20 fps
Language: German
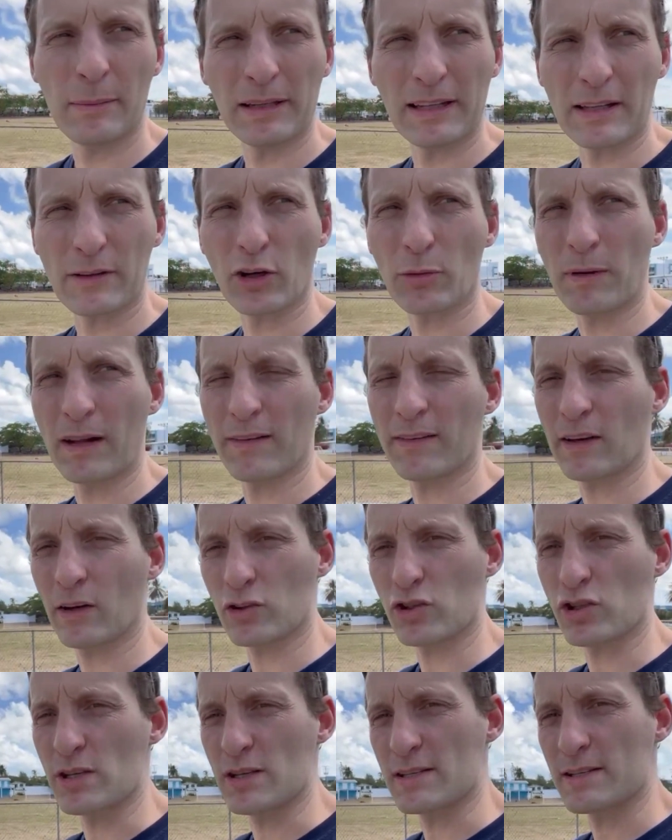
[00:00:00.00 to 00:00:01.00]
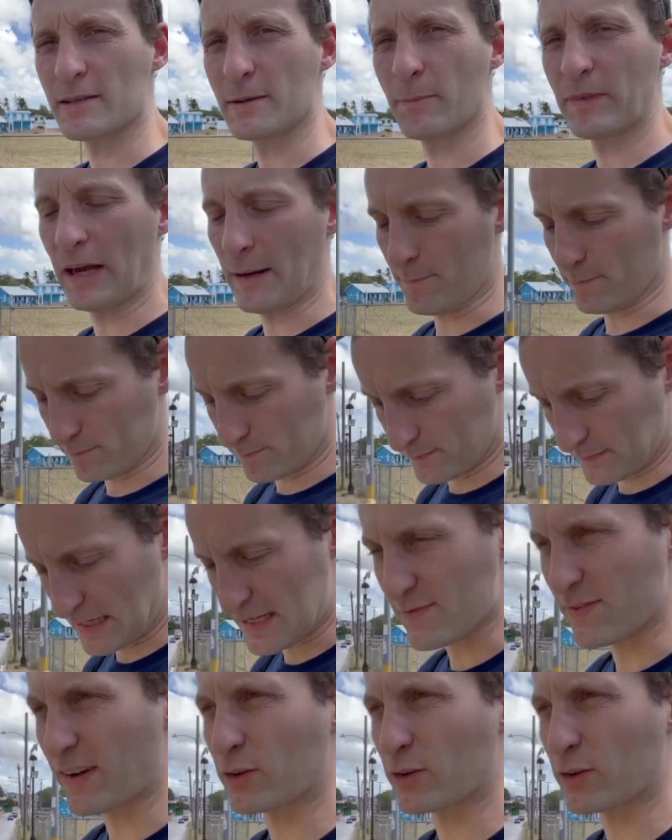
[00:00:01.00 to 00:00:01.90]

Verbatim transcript: wenn man dann doch mal ins Ausschießt. Ja, das